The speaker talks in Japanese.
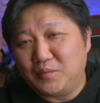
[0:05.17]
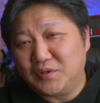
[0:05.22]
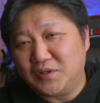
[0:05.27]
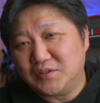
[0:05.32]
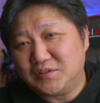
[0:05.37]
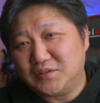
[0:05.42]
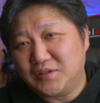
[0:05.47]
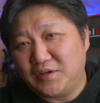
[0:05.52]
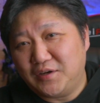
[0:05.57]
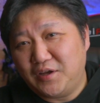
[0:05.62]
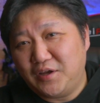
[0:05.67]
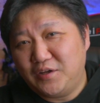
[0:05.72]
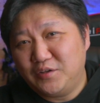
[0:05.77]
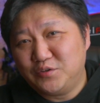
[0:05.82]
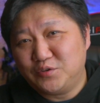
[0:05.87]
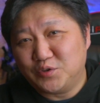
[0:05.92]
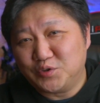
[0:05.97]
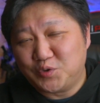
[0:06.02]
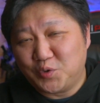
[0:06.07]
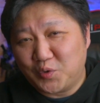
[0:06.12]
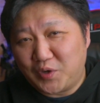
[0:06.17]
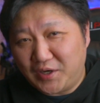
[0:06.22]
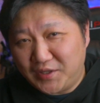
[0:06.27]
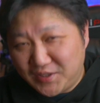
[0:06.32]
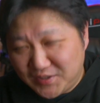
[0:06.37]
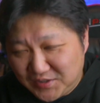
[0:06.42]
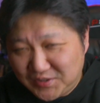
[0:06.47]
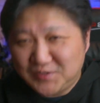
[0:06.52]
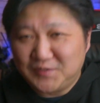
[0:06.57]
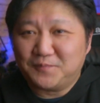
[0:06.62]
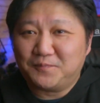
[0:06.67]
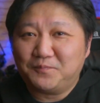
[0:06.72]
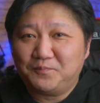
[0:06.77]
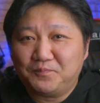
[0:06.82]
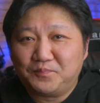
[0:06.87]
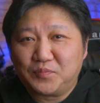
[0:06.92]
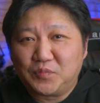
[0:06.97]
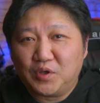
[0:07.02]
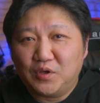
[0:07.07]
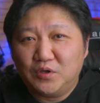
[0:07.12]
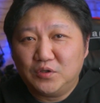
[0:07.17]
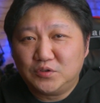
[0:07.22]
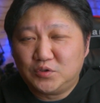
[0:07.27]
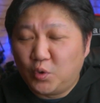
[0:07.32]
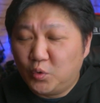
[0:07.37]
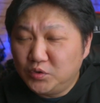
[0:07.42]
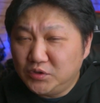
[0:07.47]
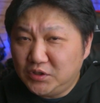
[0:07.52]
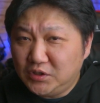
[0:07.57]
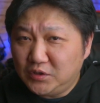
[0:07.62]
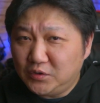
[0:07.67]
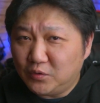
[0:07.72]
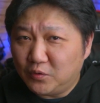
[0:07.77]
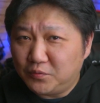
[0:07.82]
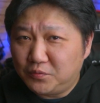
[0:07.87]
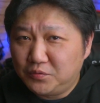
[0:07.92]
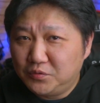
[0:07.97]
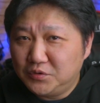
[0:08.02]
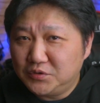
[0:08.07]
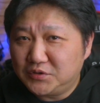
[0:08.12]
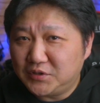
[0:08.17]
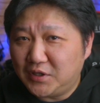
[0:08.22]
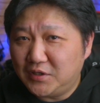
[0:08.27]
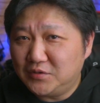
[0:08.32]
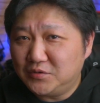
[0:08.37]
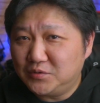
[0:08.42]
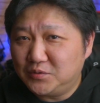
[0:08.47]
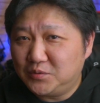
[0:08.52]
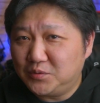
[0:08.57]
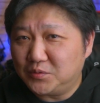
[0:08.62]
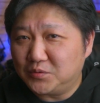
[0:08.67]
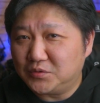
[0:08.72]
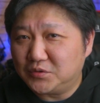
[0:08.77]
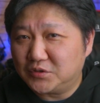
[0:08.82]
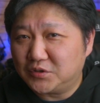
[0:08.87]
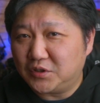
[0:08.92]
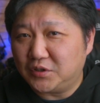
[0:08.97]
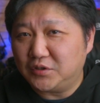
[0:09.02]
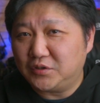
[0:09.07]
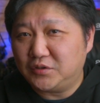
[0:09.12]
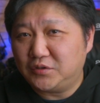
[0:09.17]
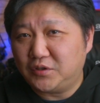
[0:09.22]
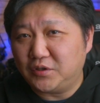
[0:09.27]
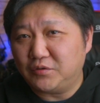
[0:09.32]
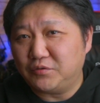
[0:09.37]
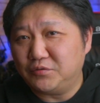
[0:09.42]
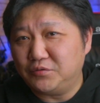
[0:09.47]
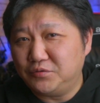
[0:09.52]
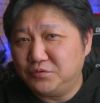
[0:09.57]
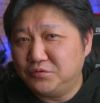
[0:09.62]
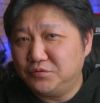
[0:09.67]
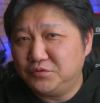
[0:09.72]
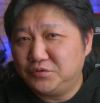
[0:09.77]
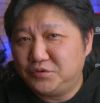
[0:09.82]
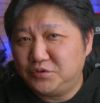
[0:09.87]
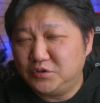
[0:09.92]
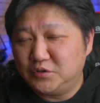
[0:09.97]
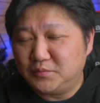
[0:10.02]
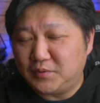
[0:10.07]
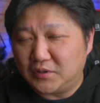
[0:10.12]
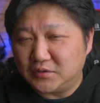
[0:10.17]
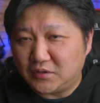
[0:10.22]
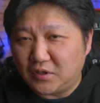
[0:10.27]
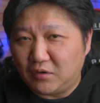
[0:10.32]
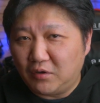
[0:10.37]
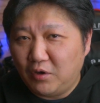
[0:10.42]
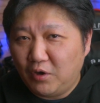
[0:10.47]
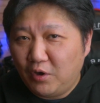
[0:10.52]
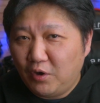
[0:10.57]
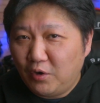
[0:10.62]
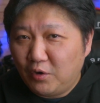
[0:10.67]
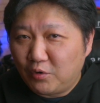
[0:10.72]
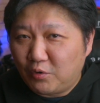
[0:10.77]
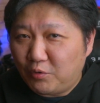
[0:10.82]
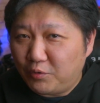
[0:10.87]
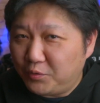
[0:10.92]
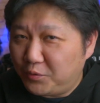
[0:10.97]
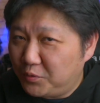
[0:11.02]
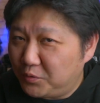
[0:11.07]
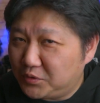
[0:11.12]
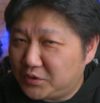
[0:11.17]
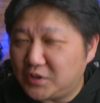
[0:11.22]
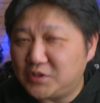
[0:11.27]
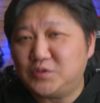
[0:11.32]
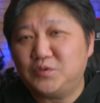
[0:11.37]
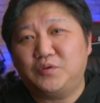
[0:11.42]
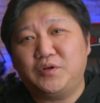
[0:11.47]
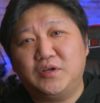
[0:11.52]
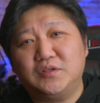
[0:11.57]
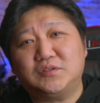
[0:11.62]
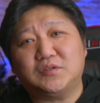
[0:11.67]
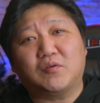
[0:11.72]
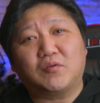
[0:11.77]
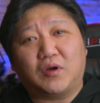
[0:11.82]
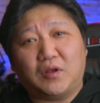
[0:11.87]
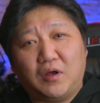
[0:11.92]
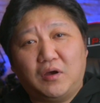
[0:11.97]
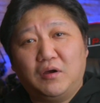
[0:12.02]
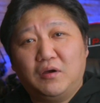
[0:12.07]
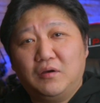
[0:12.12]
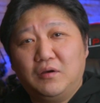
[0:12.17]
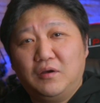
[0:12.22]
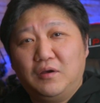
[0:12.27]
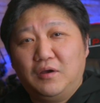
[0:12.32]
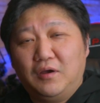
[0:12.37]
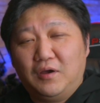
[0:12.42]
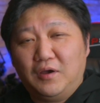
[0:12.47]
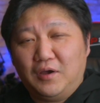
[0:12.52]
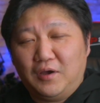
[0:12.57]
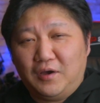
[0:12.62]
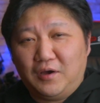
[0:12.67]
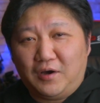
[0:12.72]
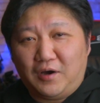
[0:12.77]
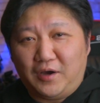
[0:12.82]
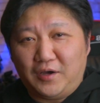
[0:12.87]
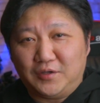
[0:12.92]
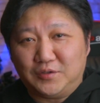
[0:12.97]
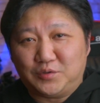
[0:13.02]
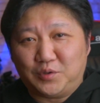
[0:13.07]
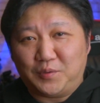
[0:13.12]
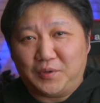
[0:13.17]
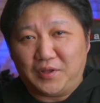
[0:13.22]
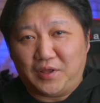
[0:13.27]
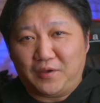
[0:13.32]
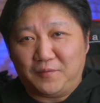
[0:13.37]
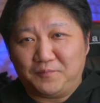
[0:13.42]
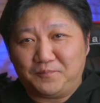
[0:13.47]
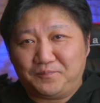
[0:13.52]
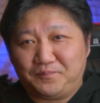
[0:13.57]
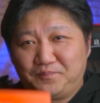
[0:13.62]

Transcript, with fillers: もですね、レンズの紹介です。ソニーのフルサイズ機を使ってる YouTuber さん、御用達のレンズなのかなはい、それはね、